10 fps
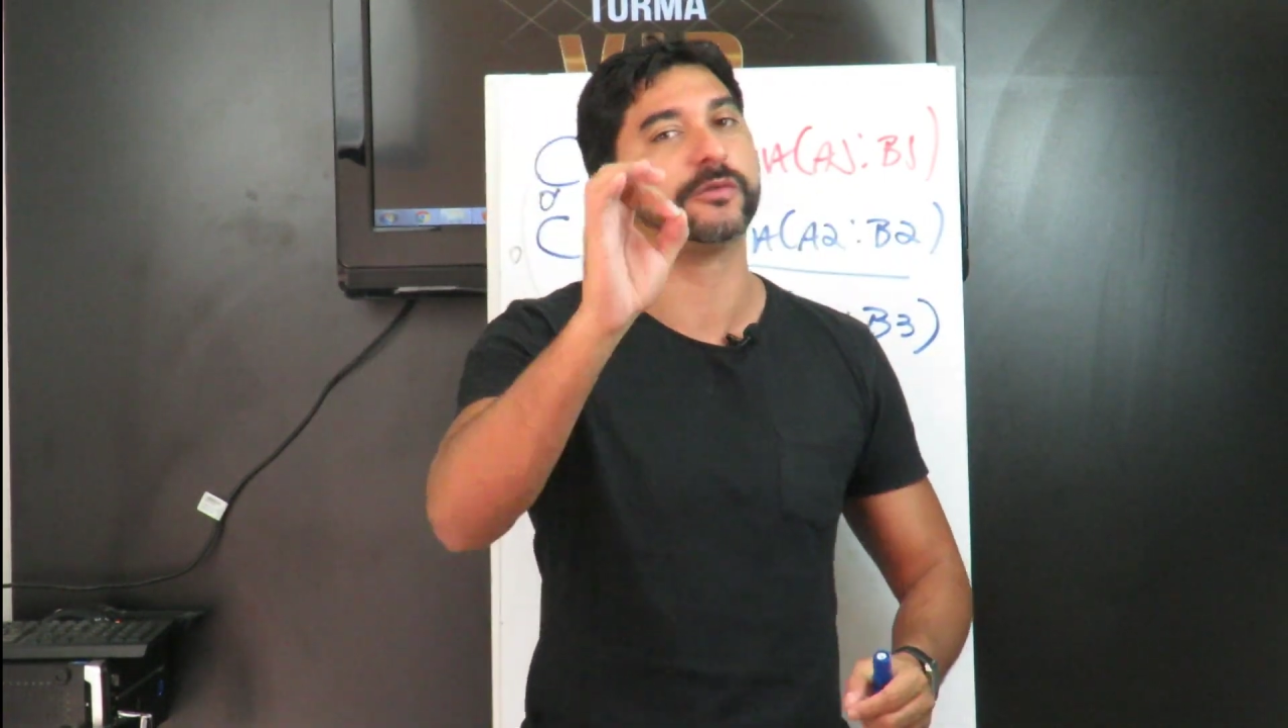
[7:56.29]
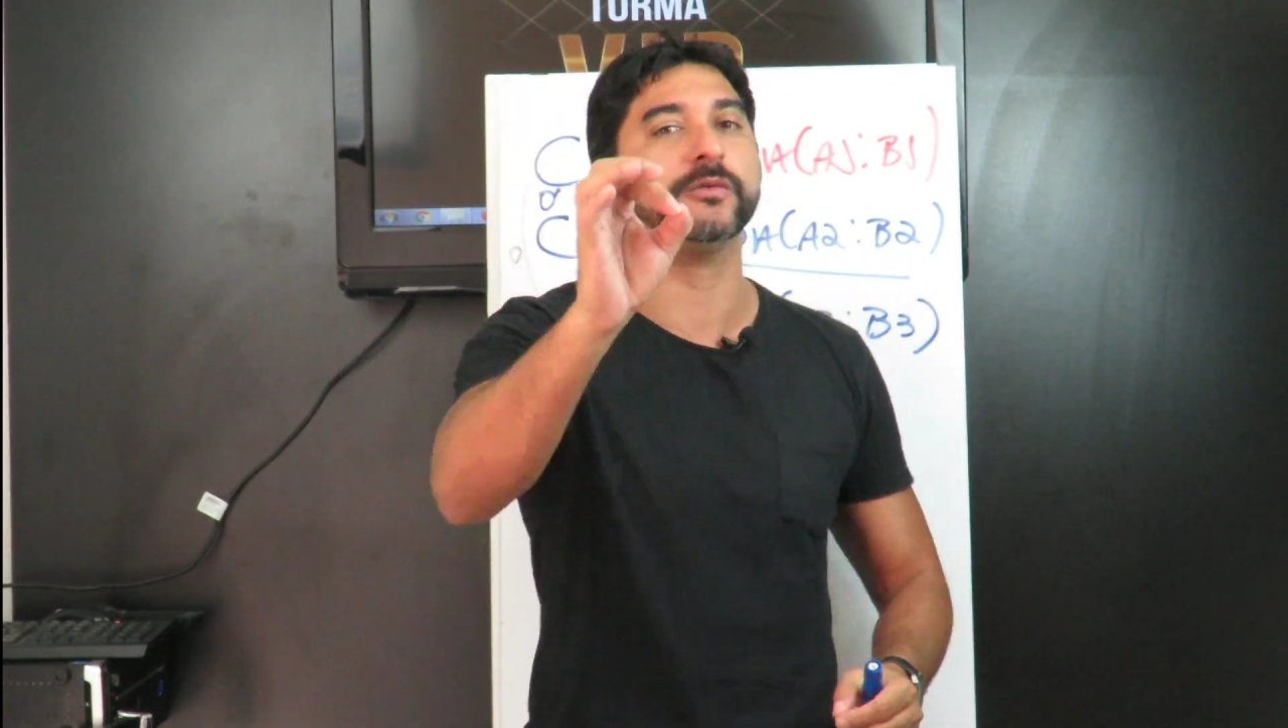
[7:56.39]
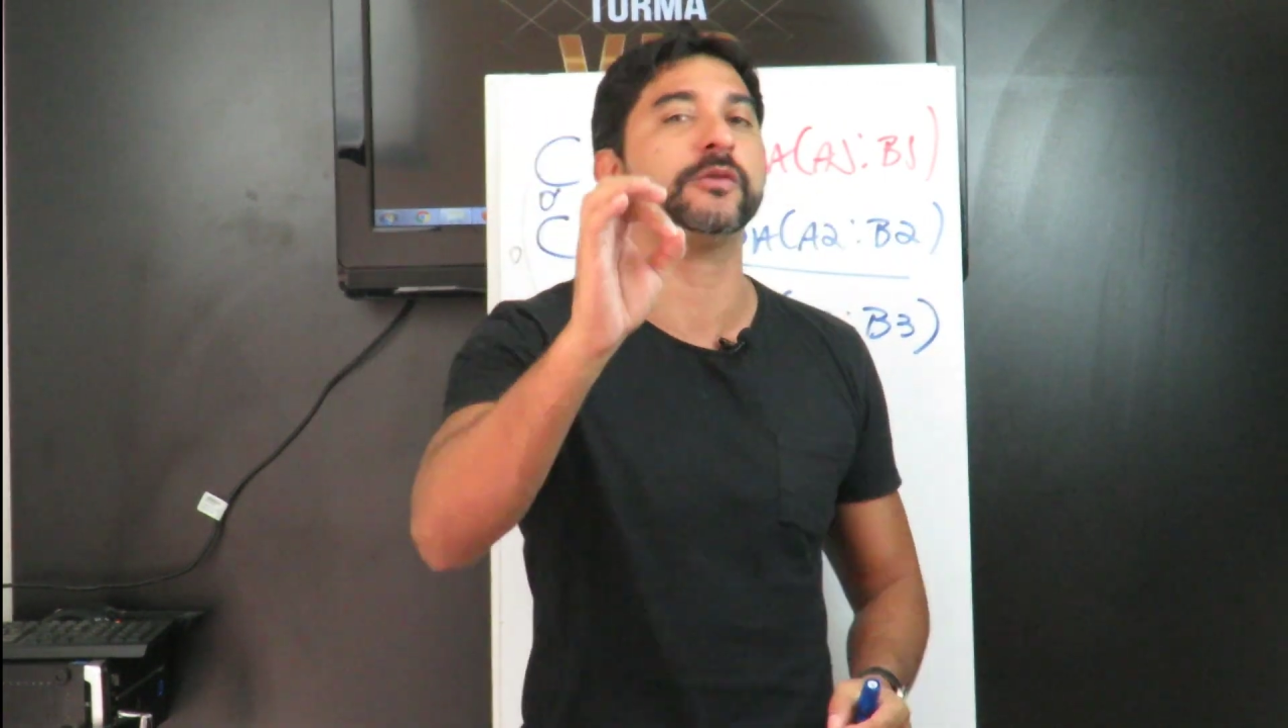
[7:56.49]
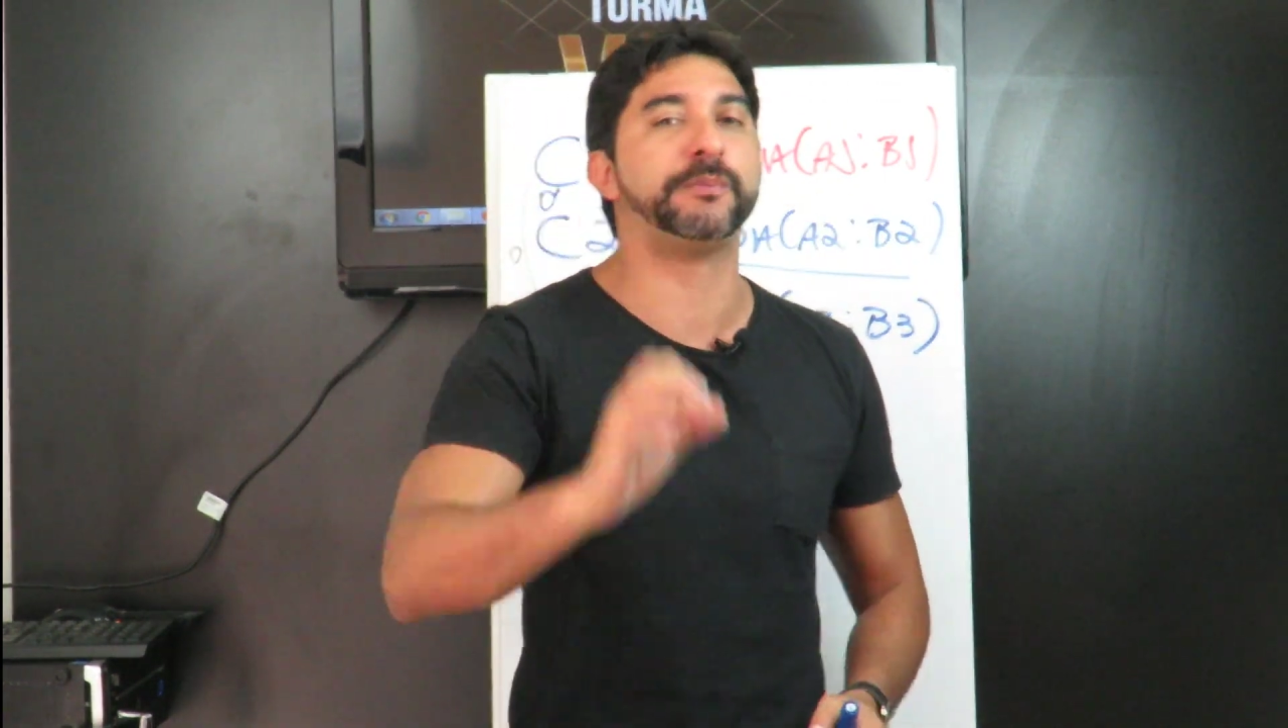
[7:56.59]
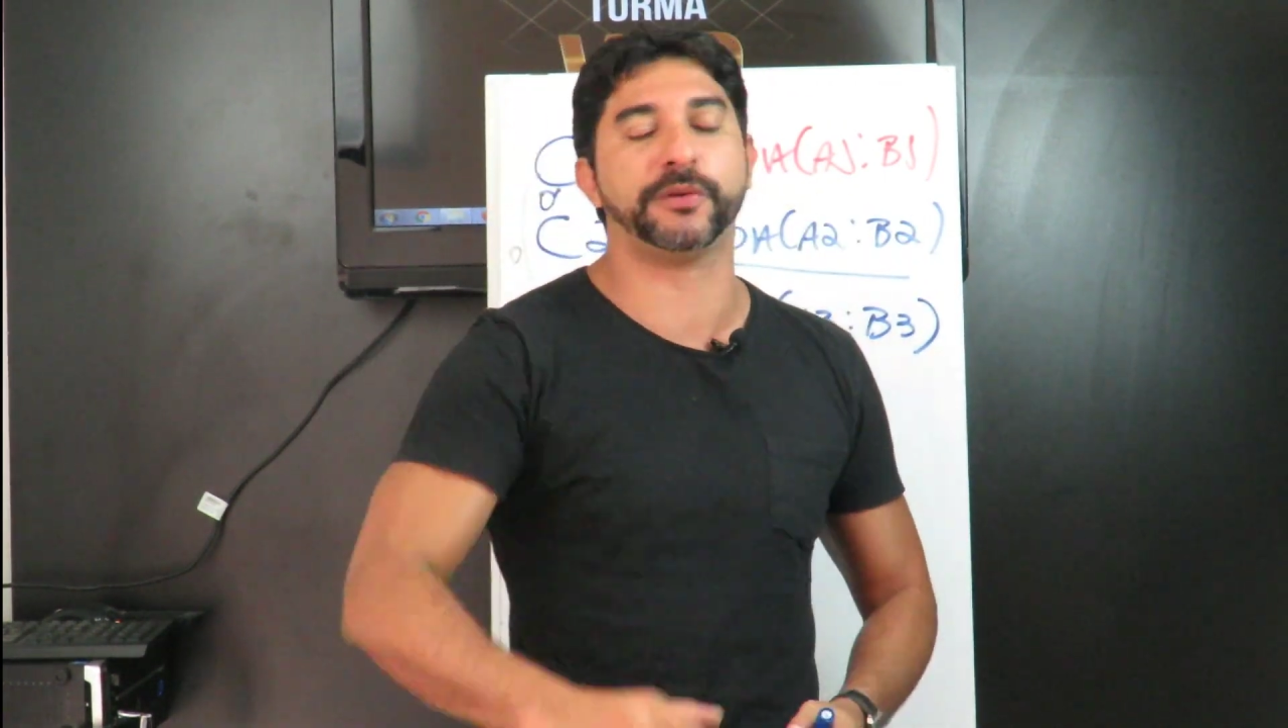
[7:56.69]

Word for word: tudo